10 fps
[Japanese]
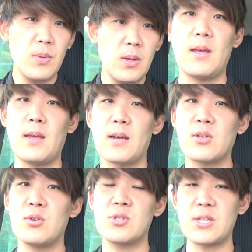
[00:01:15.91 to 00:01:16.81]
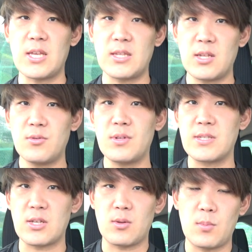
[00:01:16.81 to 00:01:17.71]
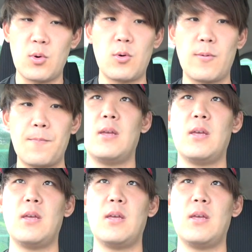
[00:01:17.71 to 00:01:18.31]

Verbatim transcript: えー、野球取材行ってるんですけども、